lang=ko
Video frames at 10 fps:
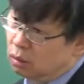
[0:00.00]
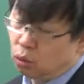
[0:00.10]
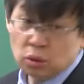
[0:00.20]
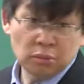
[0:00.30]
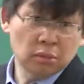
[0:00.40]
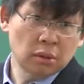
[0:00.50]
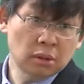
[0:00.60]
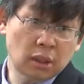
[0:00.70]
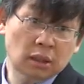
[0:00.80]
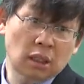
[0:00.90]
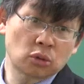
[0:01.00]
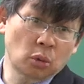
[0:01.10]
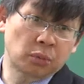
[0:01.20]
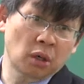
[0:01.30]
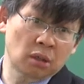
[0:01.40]
요즘 세상은
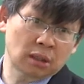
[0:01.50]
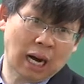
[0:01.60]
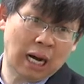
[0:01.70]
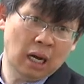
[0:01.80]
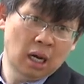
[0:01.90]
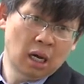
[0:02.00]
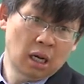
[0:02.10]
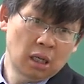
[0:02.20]
소프트웨어를 다